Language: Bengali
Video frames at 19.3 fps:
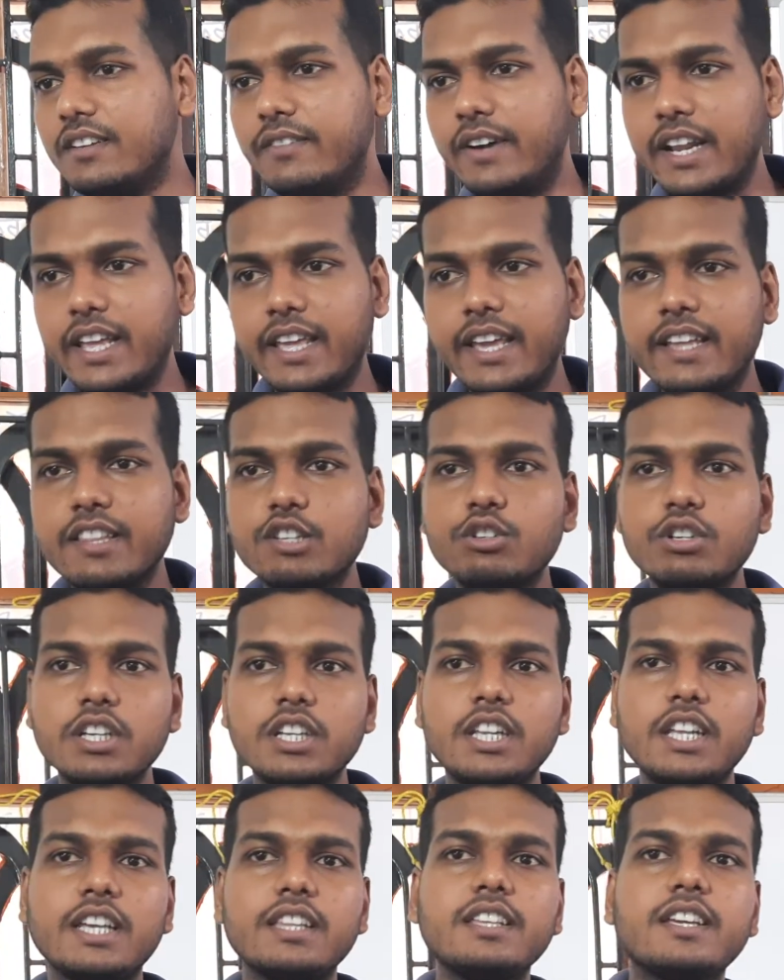মানে এত
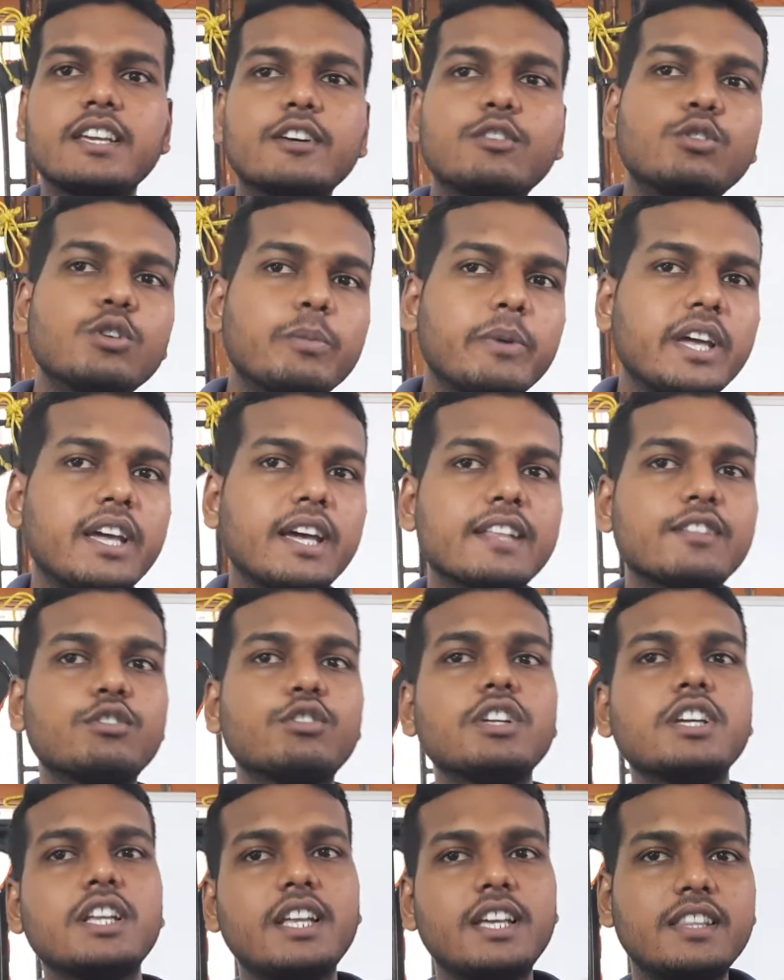ডিগ্রি এদিকে ঘুরবে এত
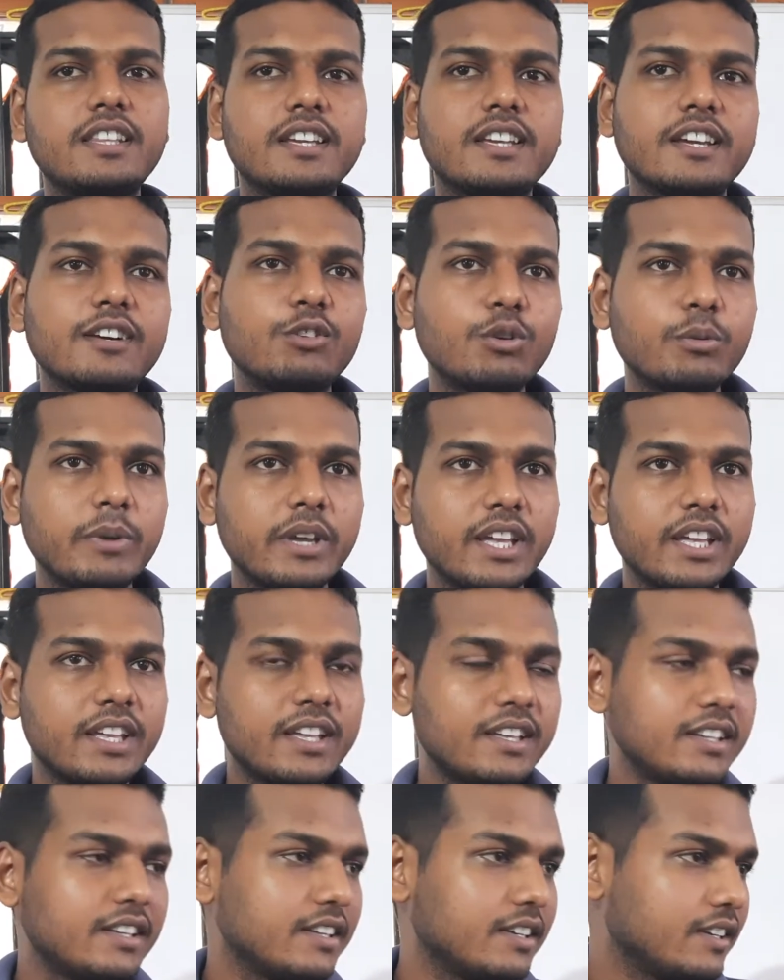ডিগ্রি এদিকে ঘুরবে
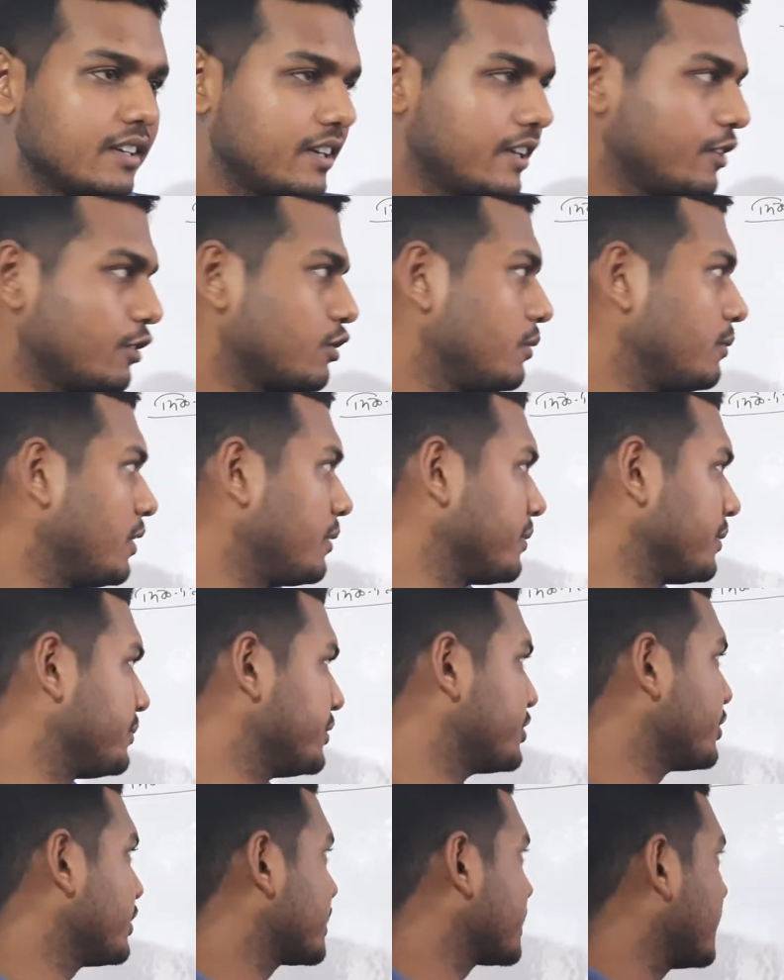এরকম হবে
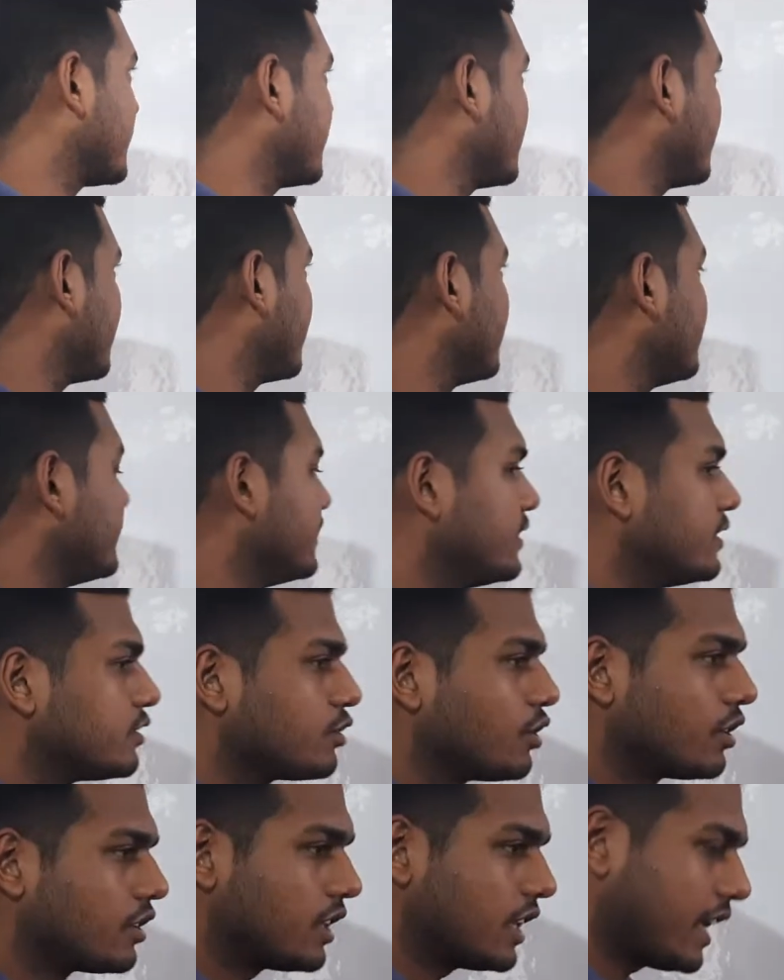বিষয়টা হ্যাঁ
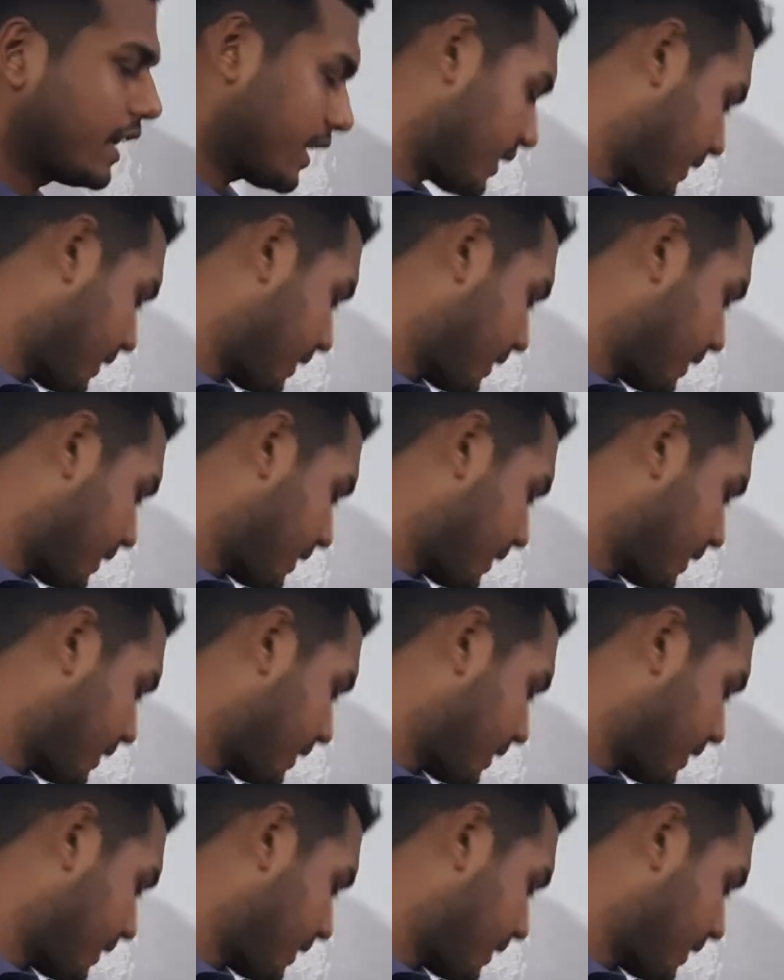তো দেখ